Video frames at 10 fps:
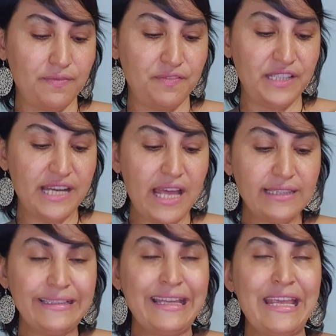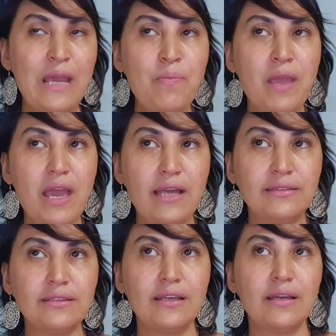frenleyemeyen,
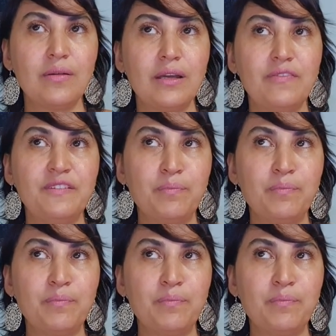e,